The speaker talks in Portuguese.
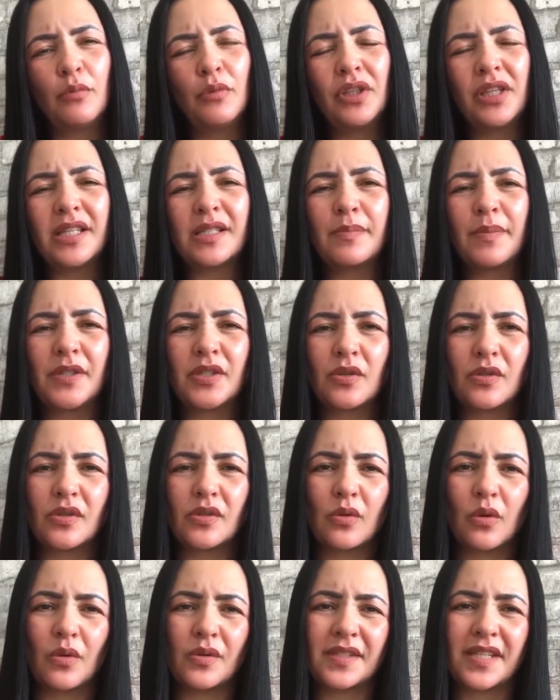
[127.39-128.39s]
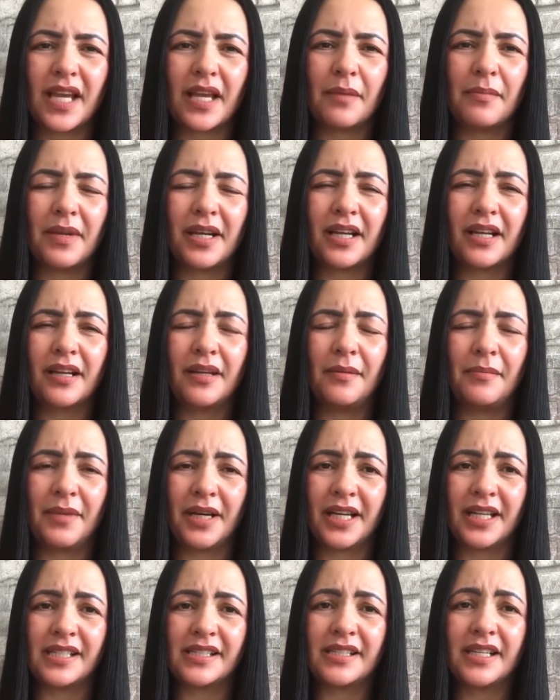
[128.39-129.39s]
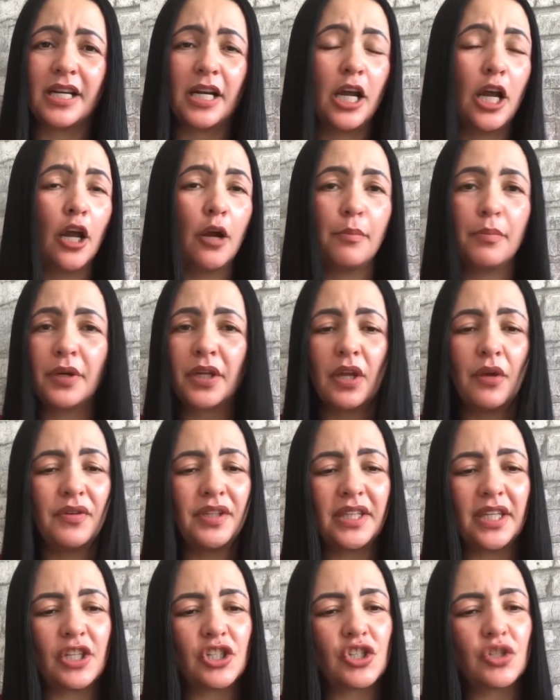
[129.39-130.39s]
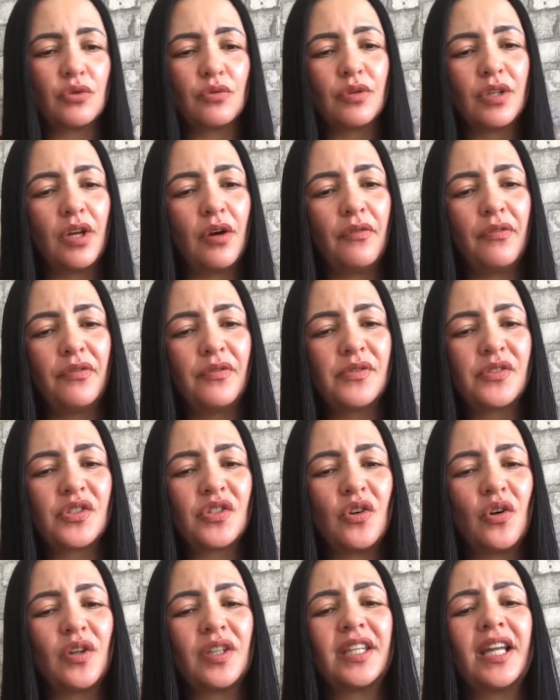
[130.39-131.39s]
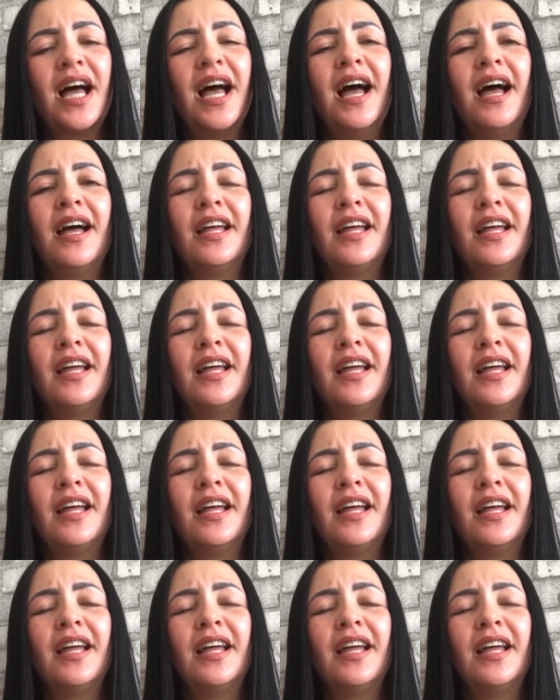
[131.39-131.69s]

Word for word: Muitas pessoas não conseguem emagrecer porque o intestino não funciona.